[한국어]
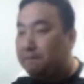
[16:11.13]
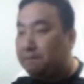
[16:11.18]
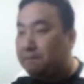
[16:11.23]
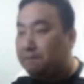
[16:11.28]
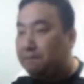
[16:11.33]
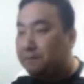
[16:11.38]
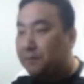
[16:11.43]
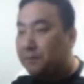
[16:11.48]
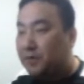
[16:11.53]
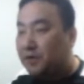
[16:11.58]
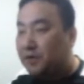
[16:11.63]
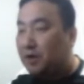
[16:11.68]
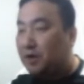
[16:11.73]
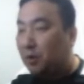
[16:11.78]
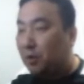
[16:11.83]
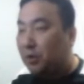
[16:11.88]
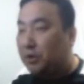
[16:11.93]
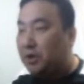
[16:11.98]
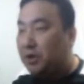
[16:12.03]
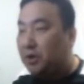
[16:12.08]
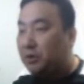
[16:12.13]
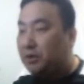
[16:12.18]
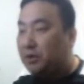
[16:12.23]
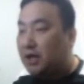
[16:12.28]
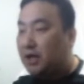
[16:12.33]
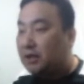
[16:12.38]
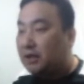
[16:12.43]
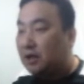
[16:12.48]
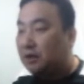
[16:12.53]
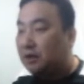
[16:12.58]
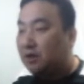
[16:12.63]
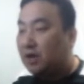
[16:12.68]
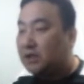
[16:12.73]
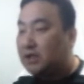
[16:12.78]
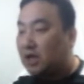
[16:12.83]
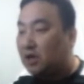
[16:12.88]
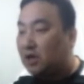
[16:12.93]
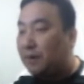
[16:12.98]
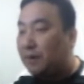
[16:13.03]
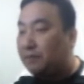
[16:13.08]
그러니까 오니언이라는 단어가 자꾸
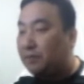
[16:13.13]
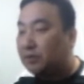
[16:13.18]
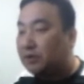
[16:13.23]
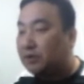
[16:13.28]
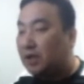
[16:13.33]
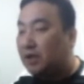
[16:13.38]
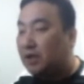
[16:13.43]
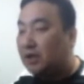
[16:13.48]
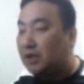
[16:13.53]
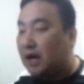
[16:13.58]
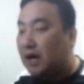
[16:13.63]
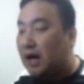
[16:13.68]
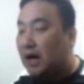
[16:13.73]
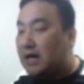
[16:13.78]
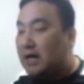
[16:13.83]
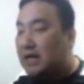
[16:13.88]
반복되니까